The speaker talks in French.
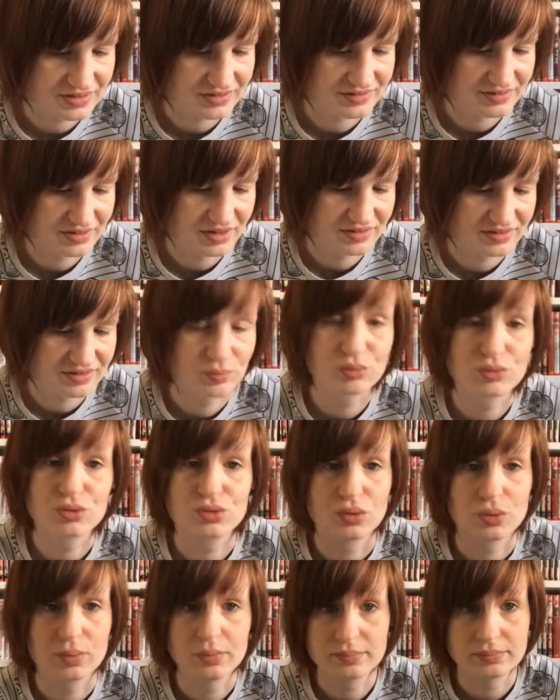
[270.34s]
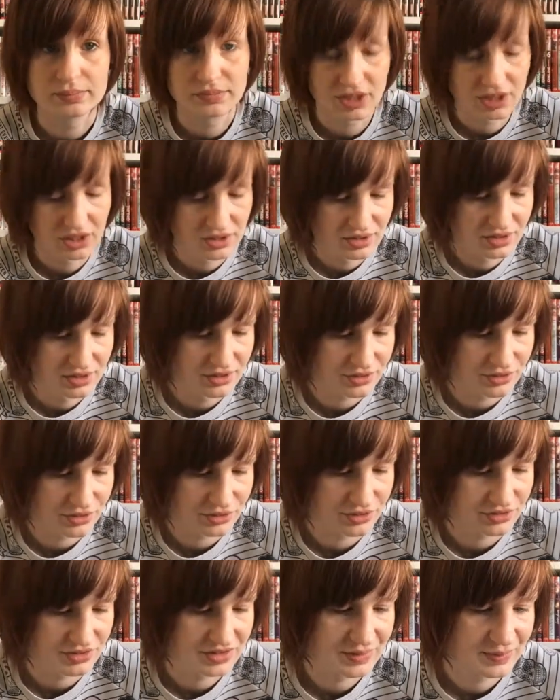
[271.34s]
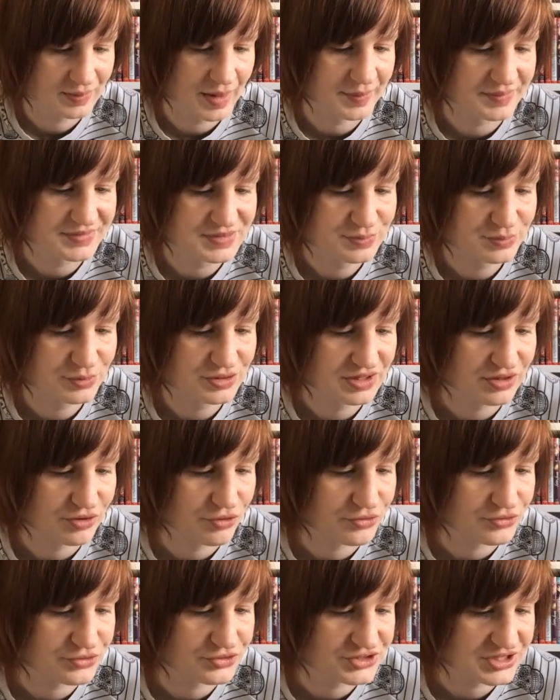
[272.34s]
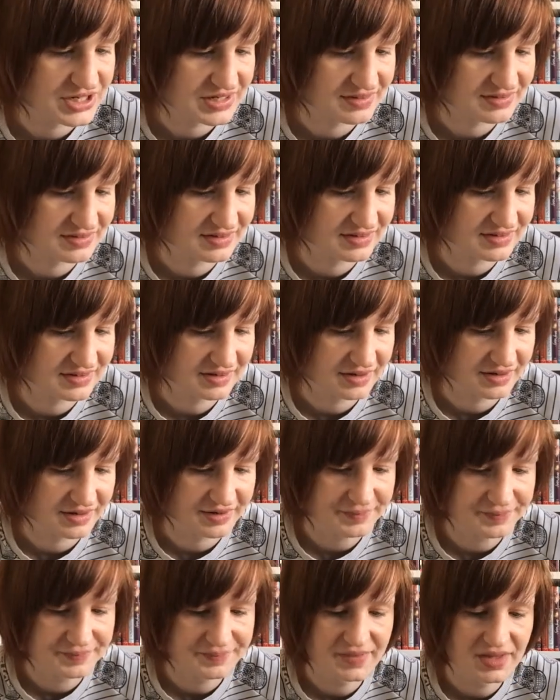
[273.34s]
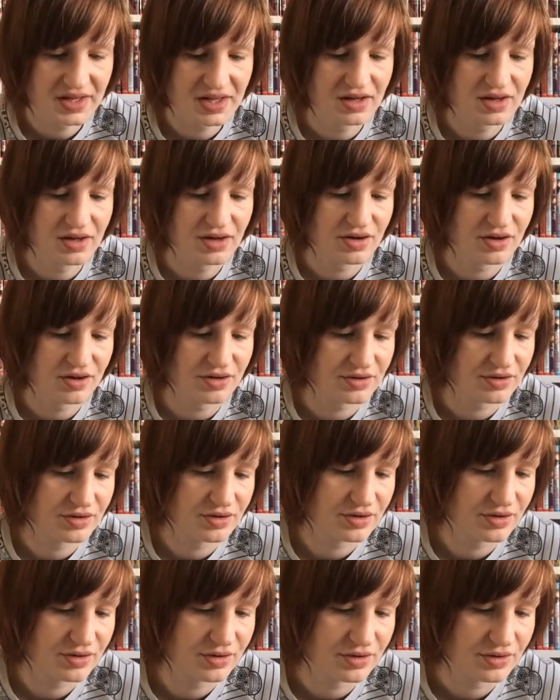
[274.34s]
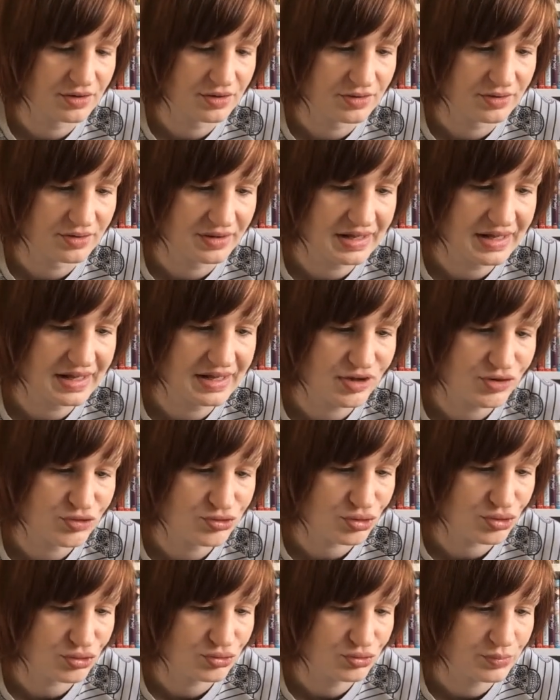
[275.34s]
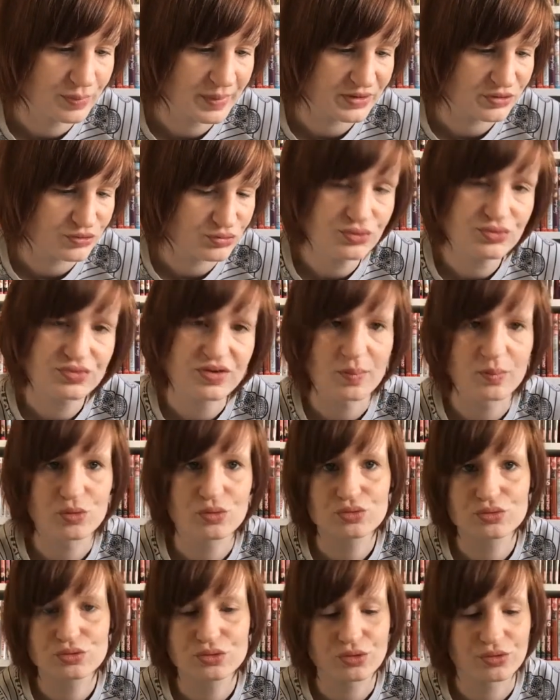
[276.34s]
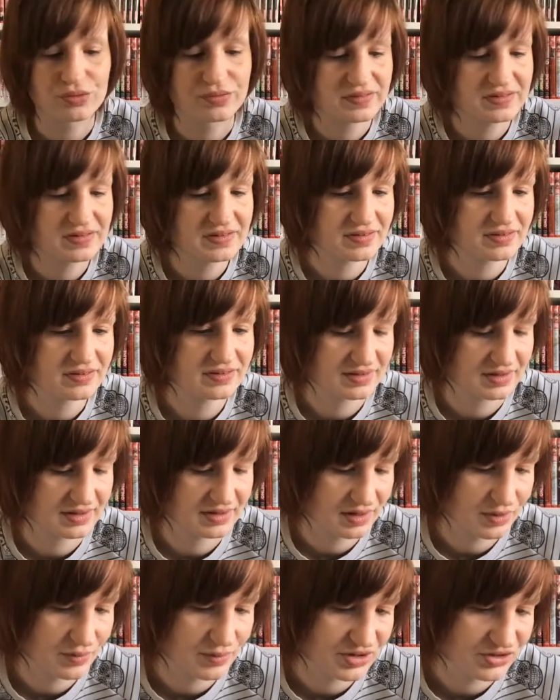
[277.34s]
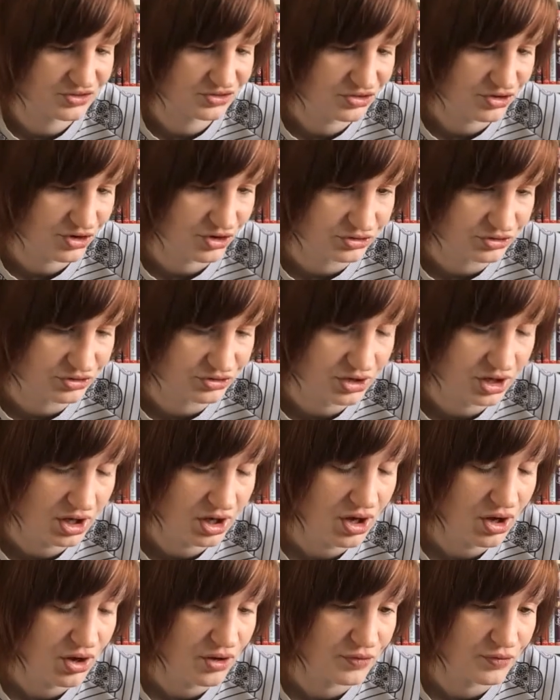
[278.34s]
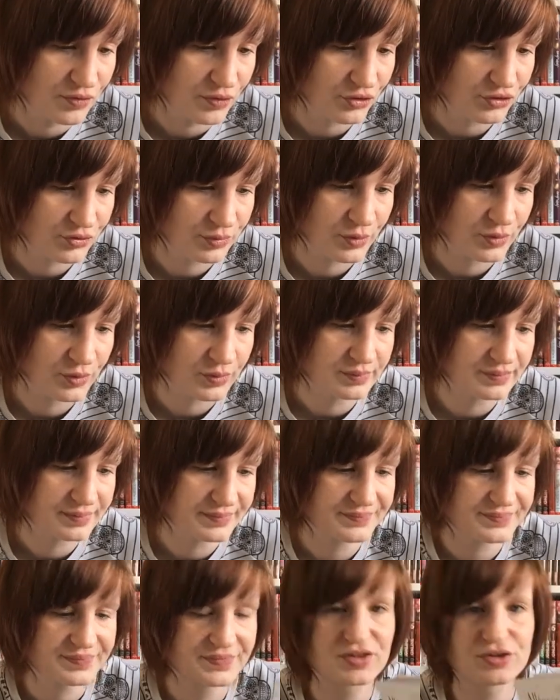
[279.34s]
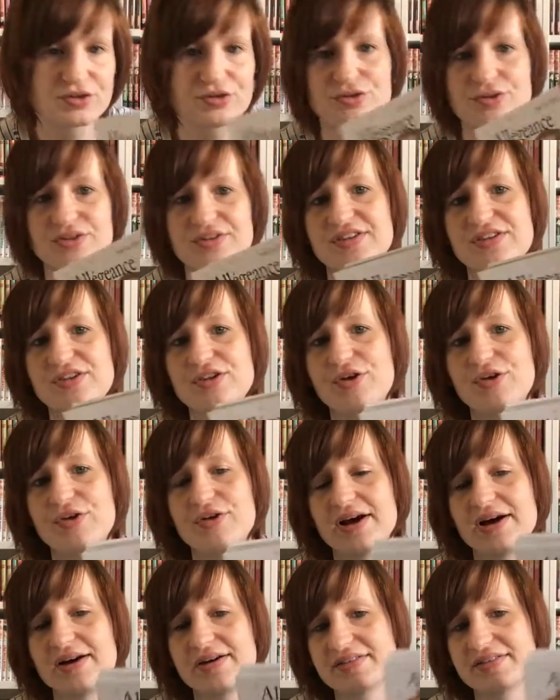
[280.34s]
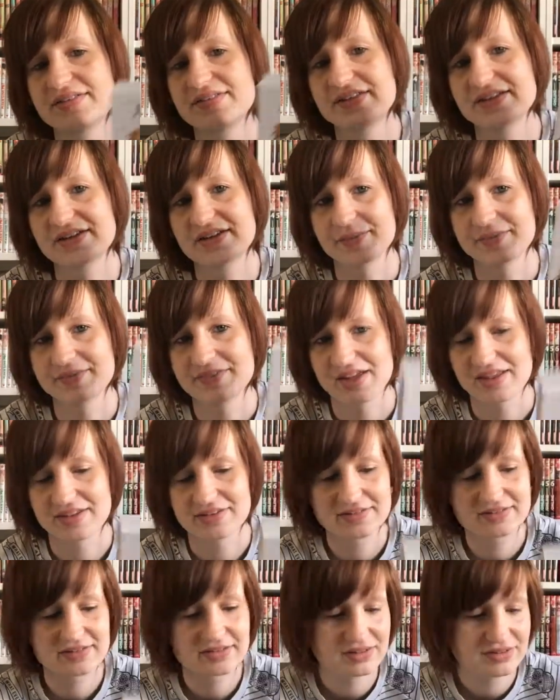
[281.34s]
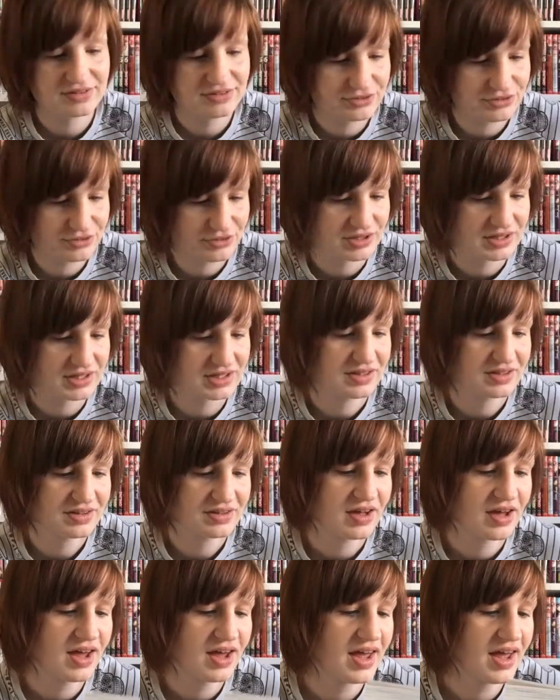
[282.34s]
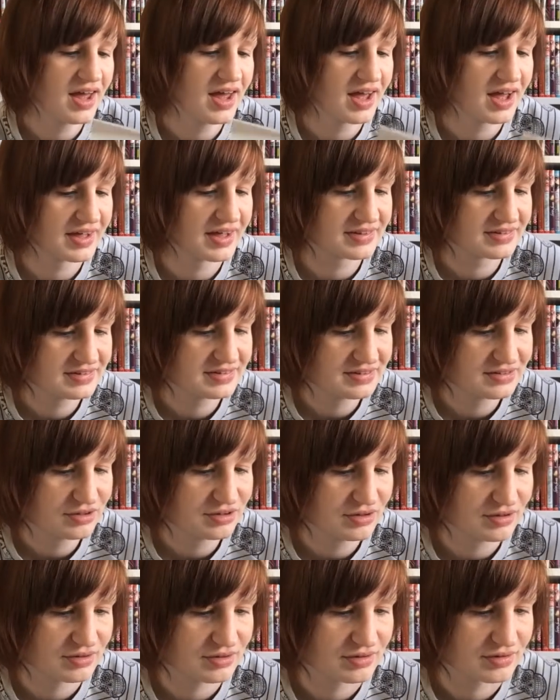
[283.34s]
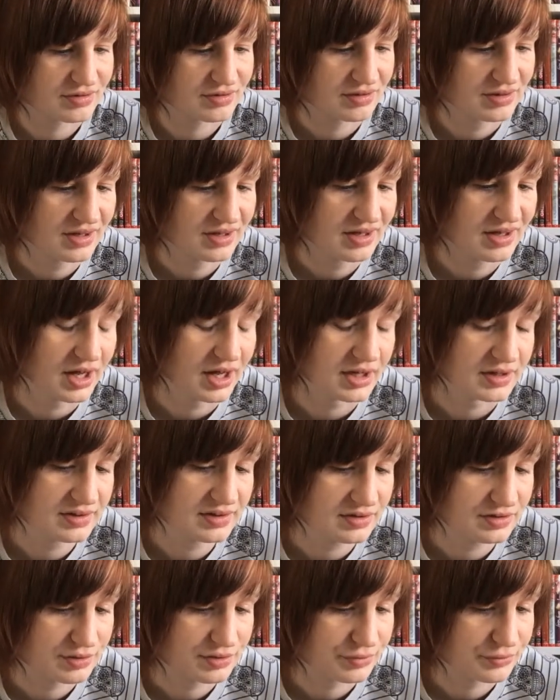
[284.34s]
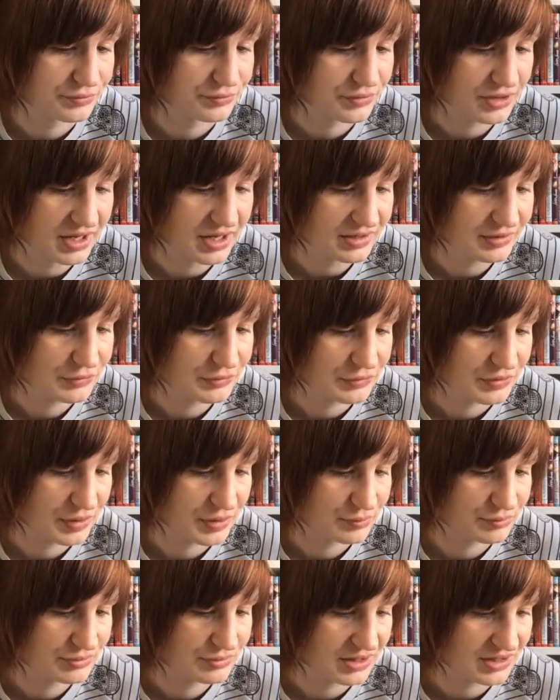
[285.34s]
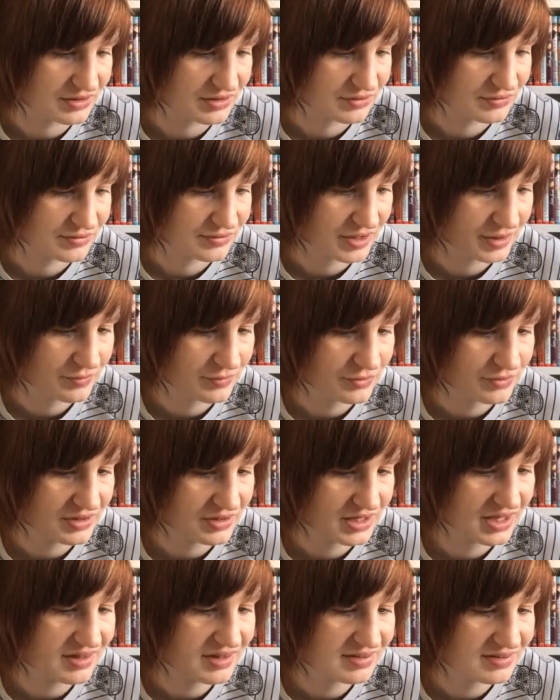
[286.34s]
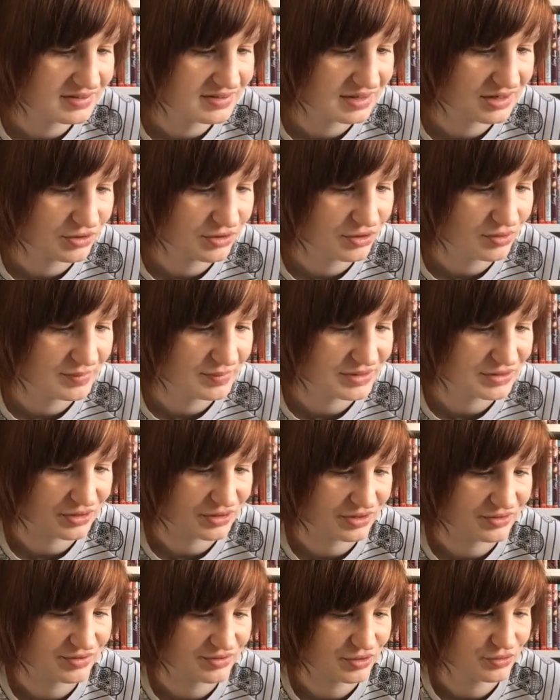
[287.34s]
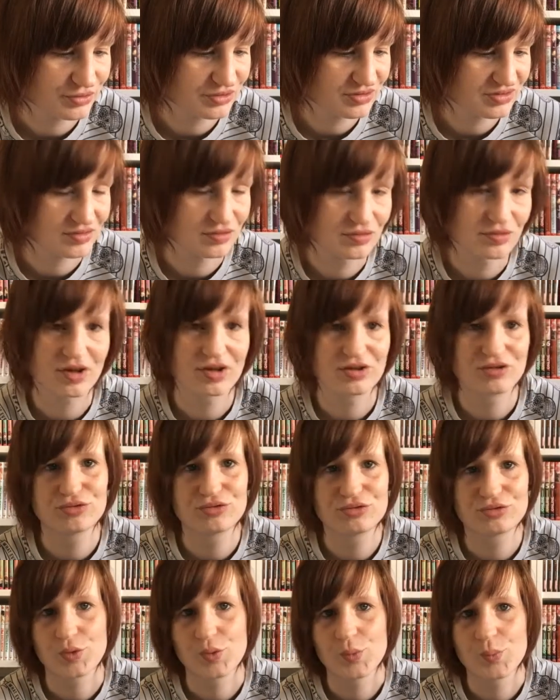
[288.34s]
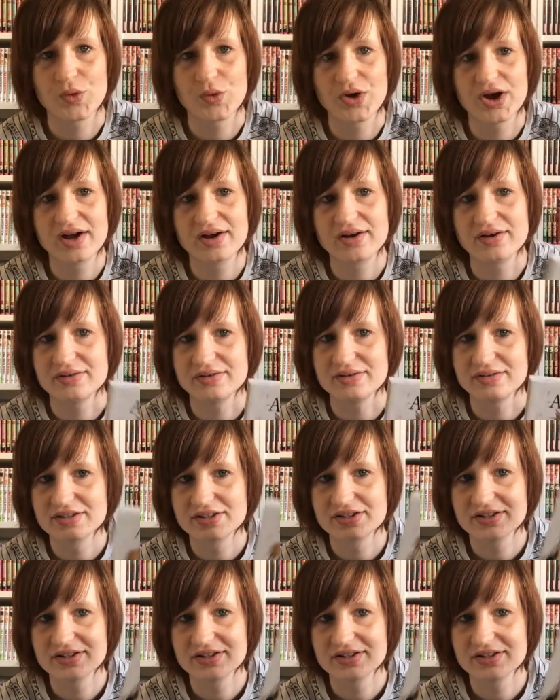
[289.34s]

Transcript: dessins assez brouillons qui m'a un petit peu dérangé etc. Euh, et surtout, bah, tout va beaucoup trop vite. C'est qu'un one shot. Franchement, ce titre-là, c'est comme ça un titre historique, un titre, euh, un titre, voilà, qui aurait pu être vraiment excellent, mais il aurait fallu qu'il soit sur au moins, euh,